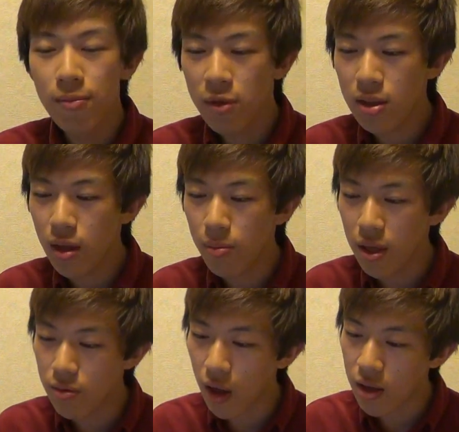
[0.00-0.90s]
なじゃあま
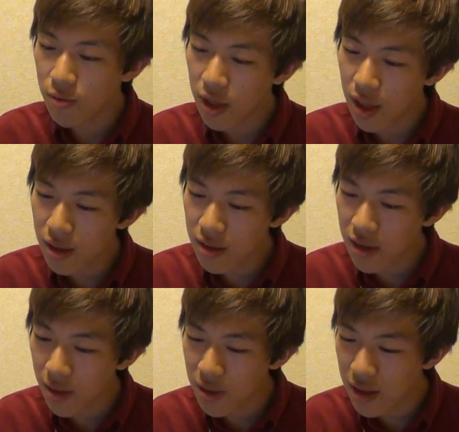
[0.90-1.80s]
あ誰でも受けられるっつ
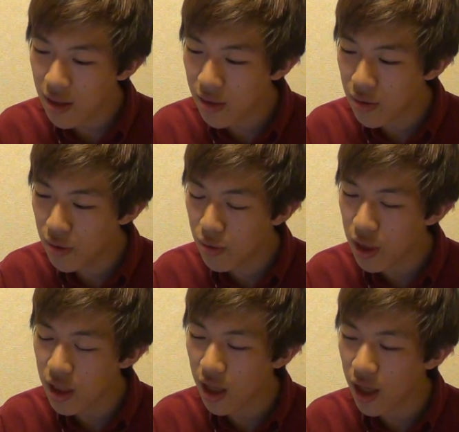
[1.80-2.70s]
うなら別に受
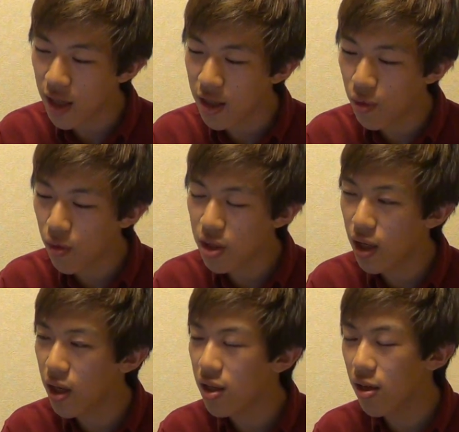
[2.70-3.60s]
けちゃいけないなんて法律
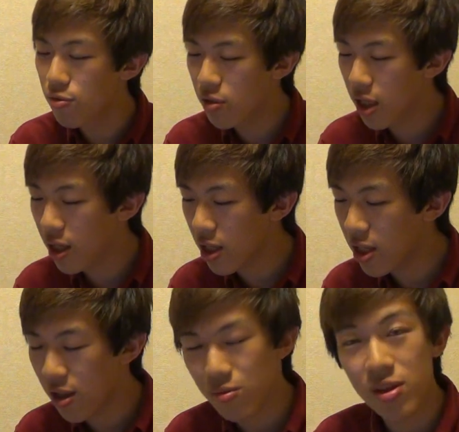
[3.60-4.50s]
はないんだけど受けりゃい
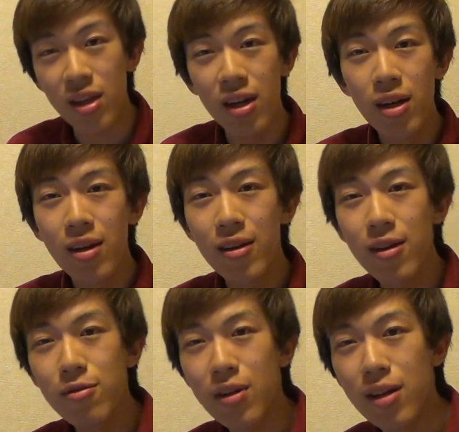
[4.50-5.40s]
いやと思って
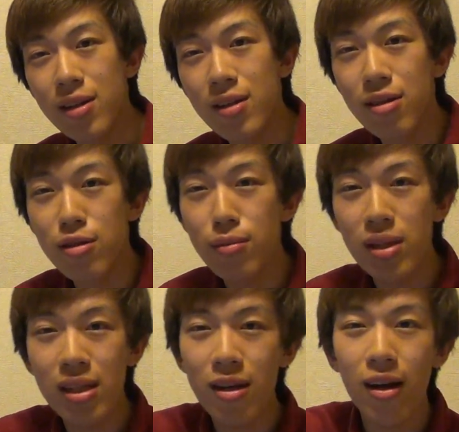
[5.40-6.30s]
で受けに行ってすい
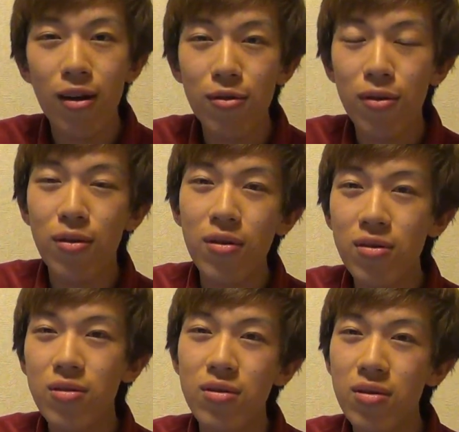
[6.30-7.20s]
ませんけどあの予
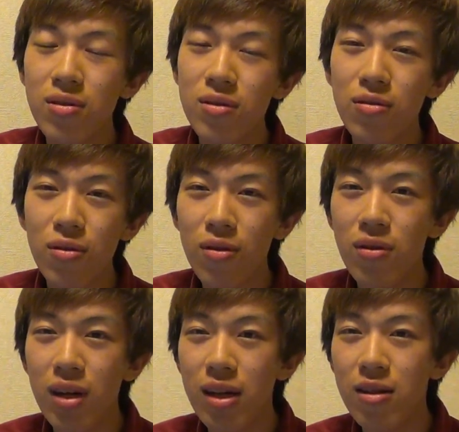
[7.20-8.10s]
告の予
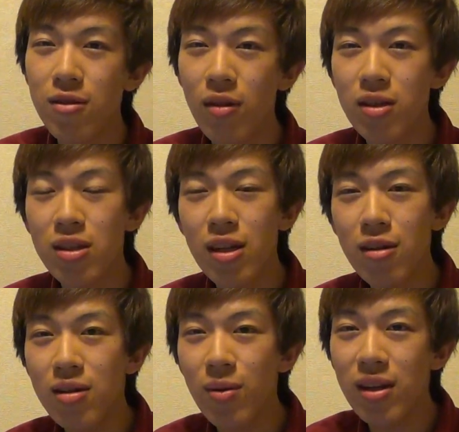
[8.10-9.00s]
告代に私入れ
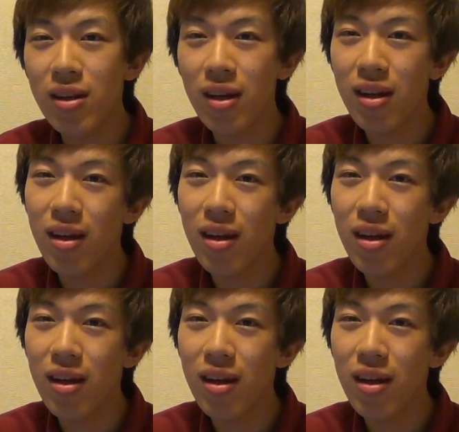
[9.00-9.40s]
てくれませんか